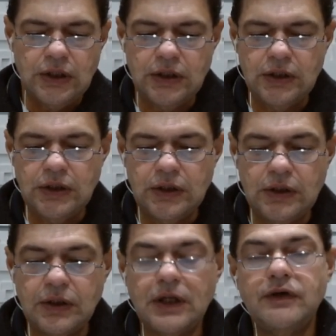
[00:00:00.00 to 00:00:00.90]

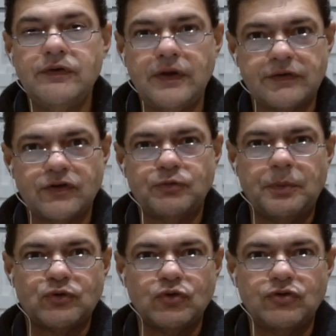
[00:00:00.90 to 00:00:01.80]
e essas
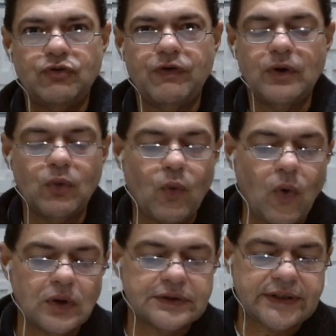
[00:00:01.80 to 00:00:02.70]
pessoas tiveram
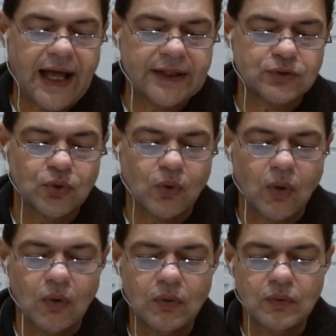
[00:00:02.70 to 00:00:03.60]
contato
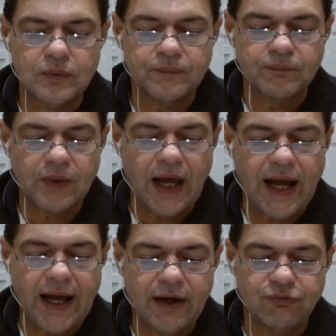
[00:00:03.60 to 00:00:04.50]
com
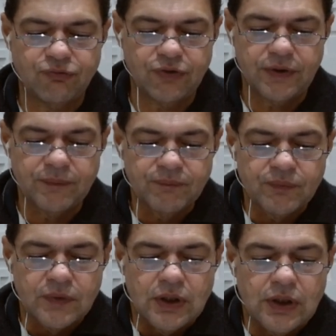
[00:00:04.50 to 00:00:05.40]
a ave.
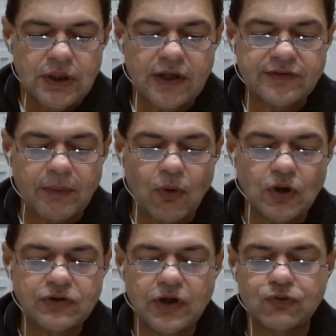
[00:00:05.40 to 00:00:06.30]
E as
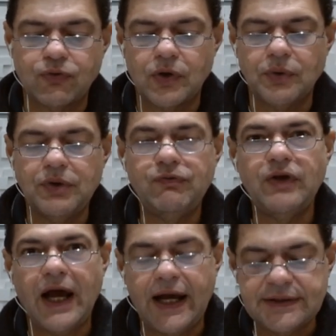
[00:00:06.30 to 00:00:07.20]
amostras foram
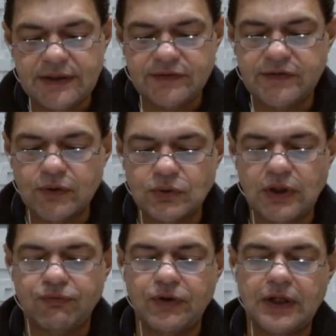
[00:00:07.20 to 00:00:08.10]
enviadas
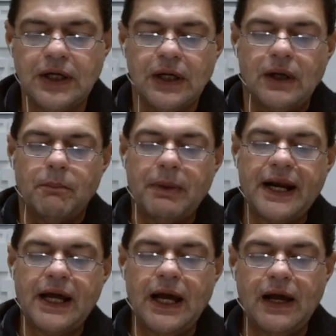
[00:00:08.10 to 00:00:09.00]
segunda-feira
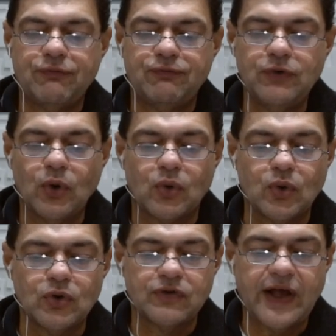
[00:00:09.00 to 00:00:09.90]
para a
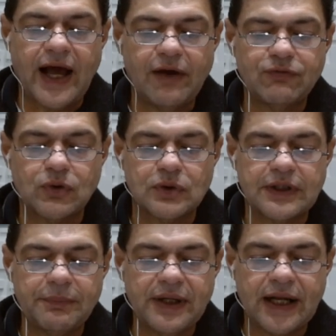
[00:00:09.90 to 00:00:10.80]
Fiocruz. A ave
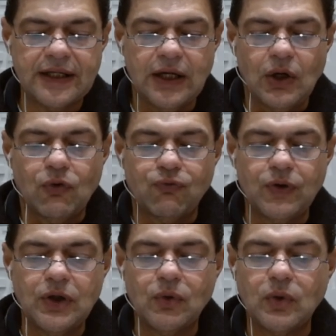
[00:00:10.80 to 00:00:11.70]
contaminada
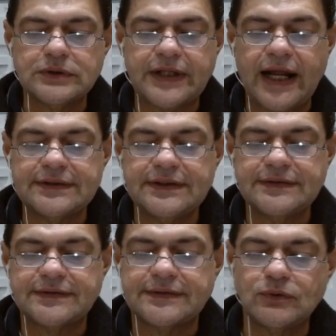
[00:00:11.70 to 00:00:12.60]
foi encontrada
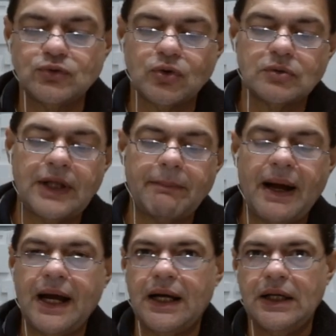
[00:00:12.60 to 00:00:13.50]
em São João da
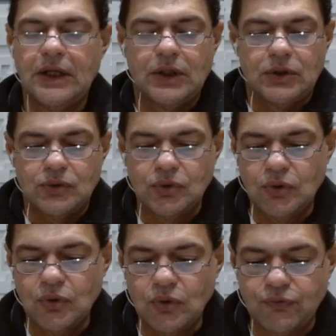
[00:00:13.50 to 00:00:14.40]
Barra
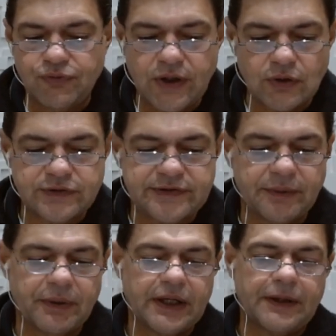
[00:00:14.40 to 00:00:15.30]
no final de
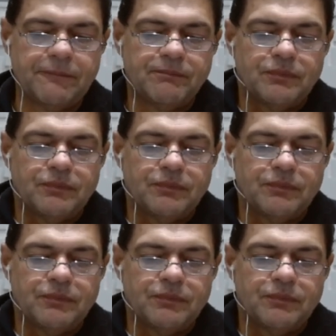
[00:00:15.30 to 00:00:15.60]
semana.